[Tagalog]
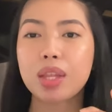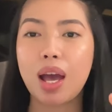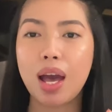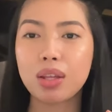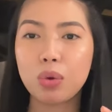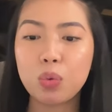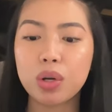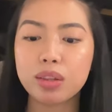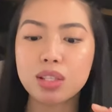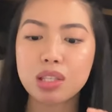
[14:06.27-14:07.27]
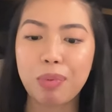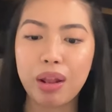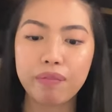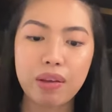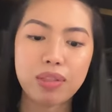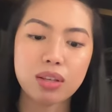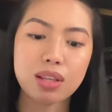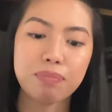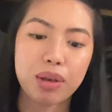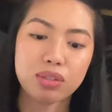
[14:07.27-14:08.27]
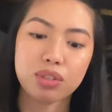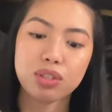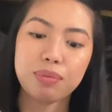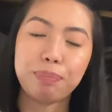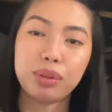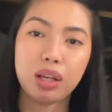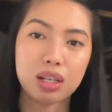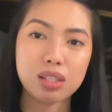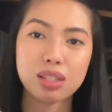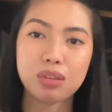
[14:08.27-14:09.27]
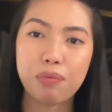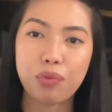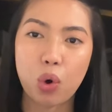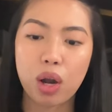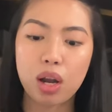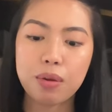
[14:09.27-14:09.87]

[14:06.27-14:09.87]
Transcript: I don't want to spend 5,000 pesos plus for